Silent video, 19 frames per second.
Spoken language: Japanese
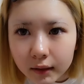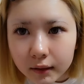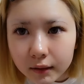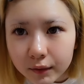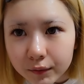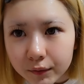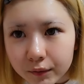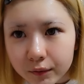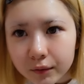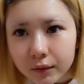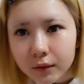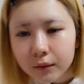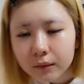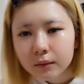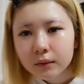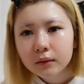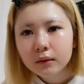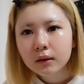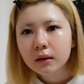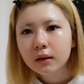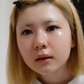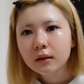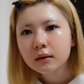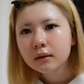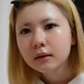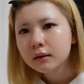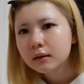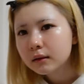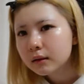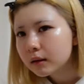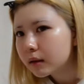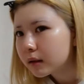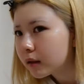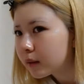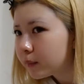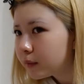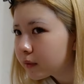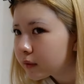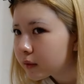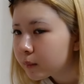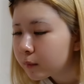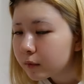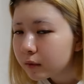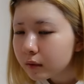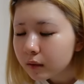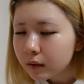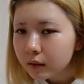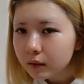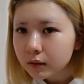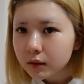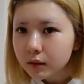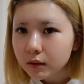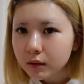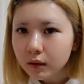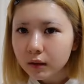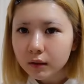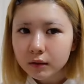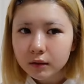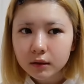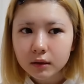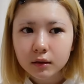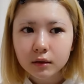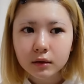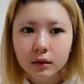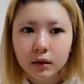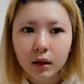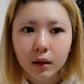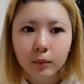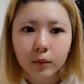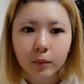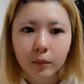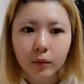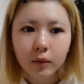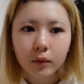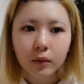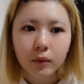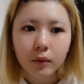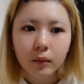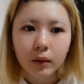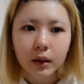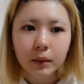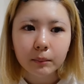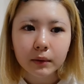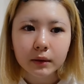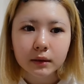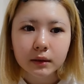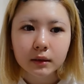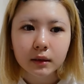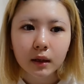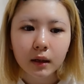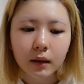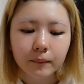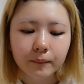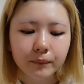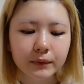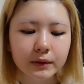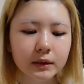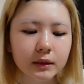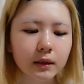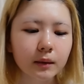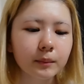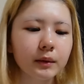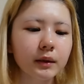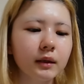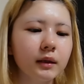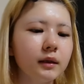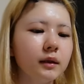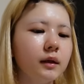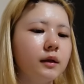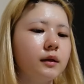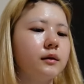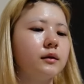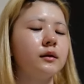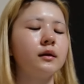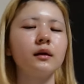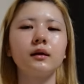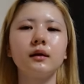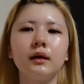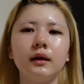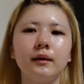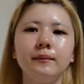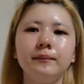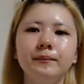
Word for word: い、ということでお風呂から上がってきて髪の毛も乾かしてスキンケアももう終わりました。ちなみに、あ、言ったっけ